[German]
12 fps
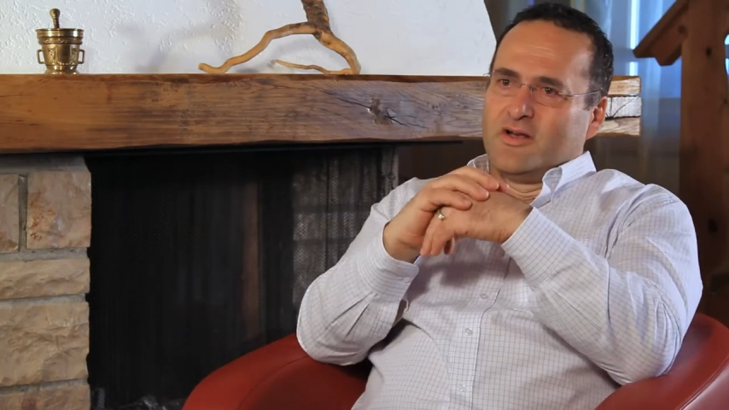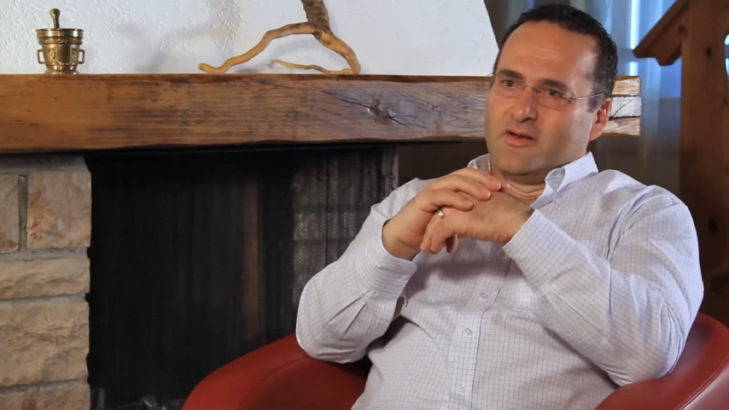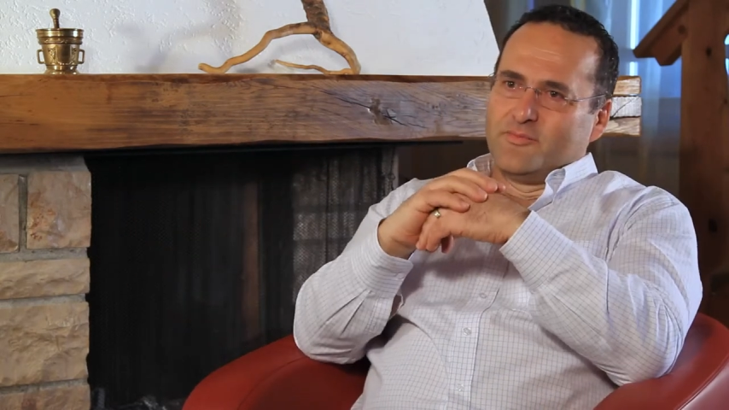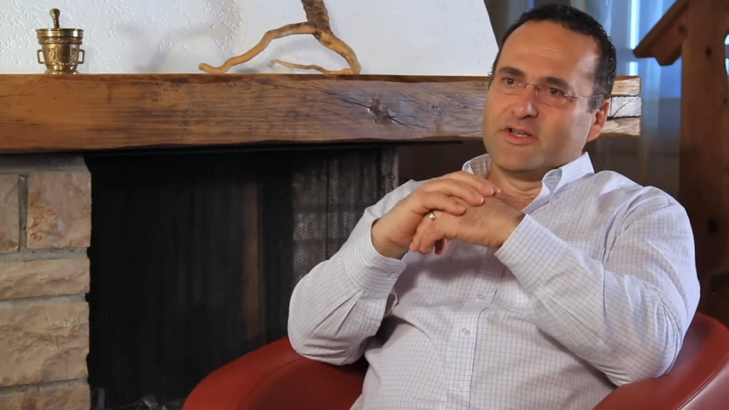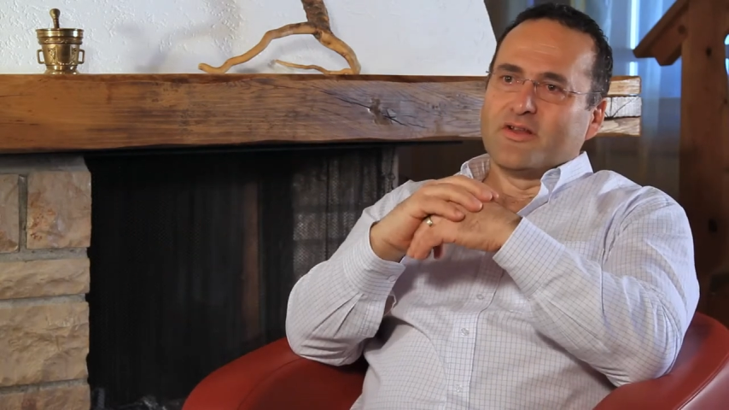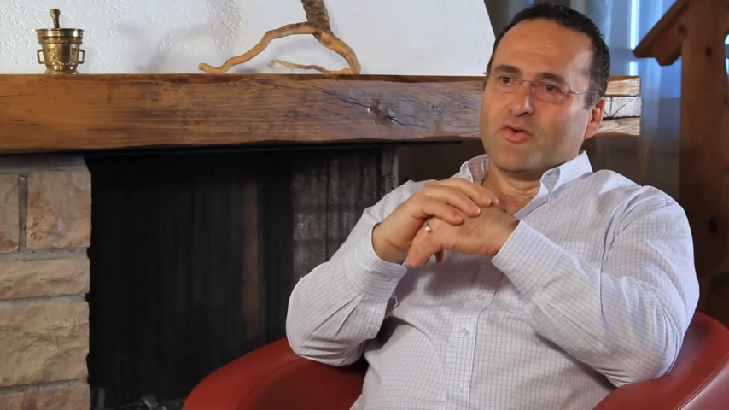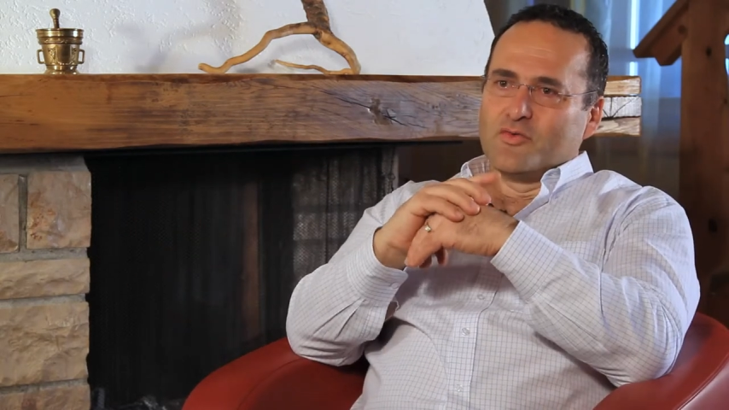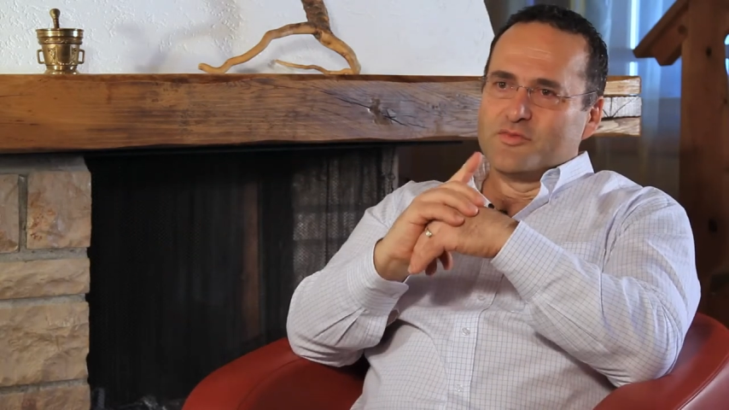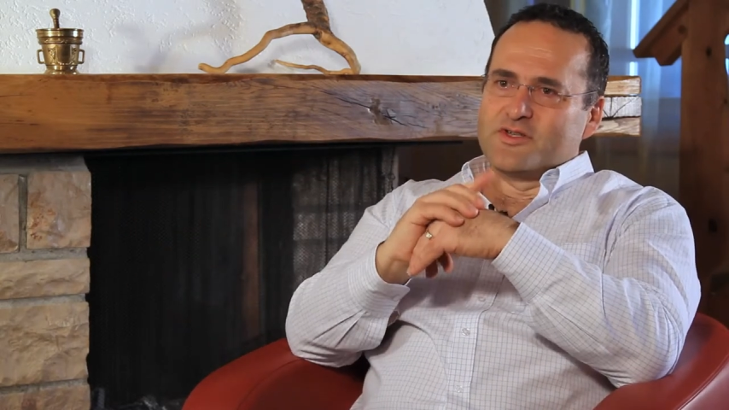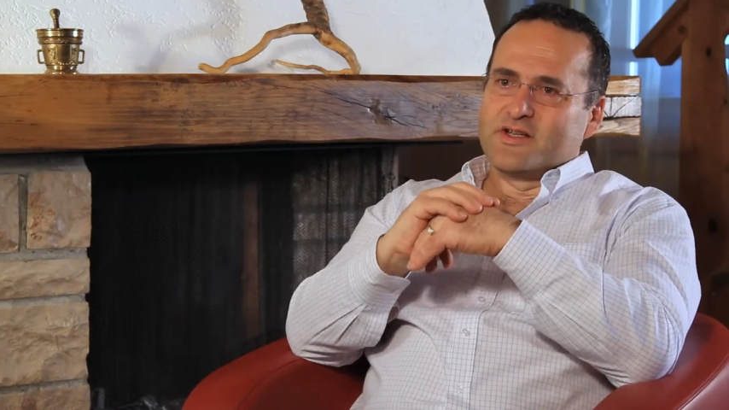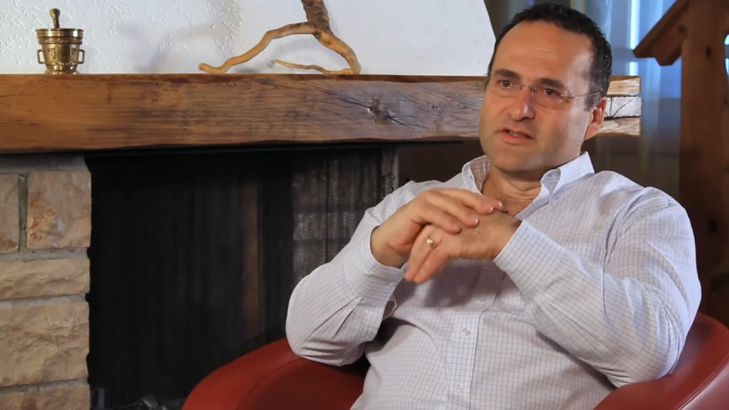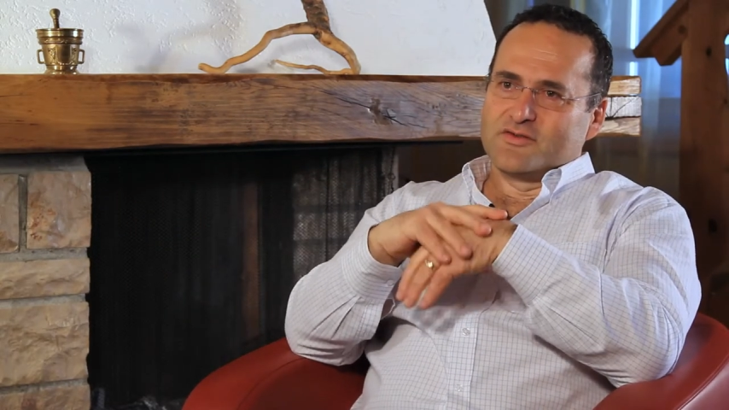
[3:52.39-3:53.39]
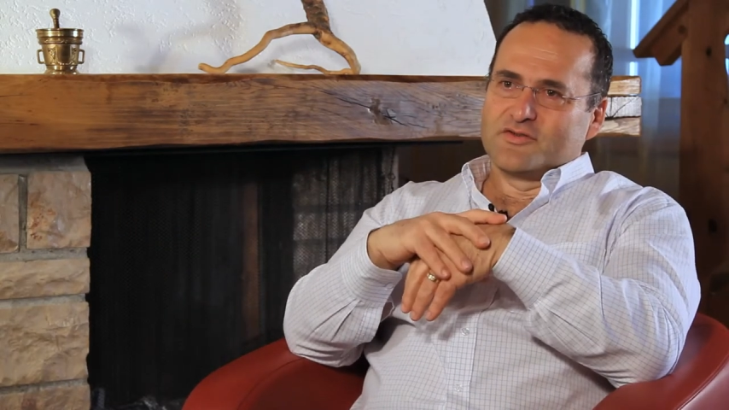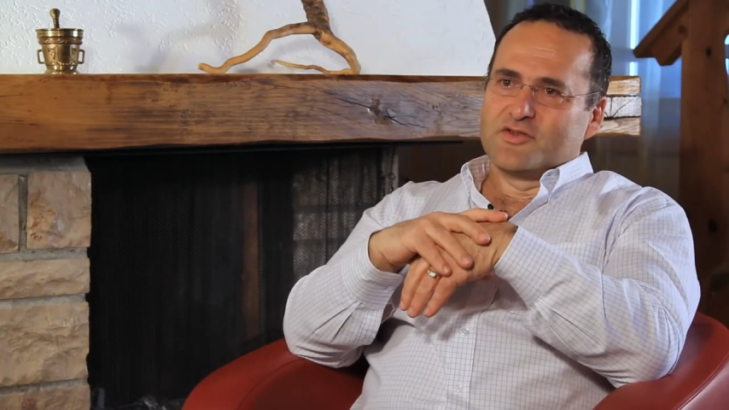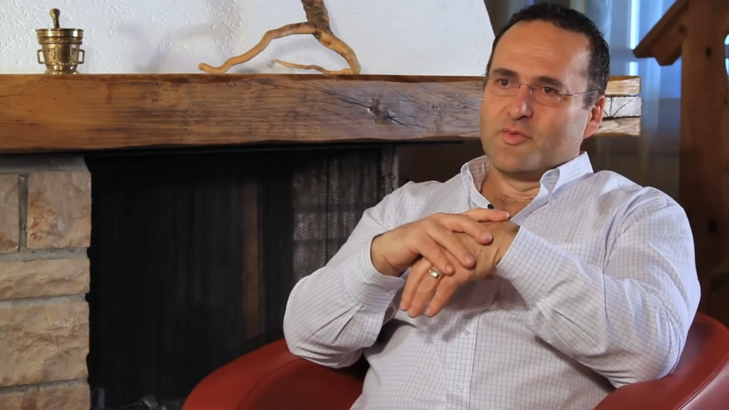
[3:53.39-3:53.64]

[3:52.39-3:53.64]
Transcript: mit der Umsetzung zu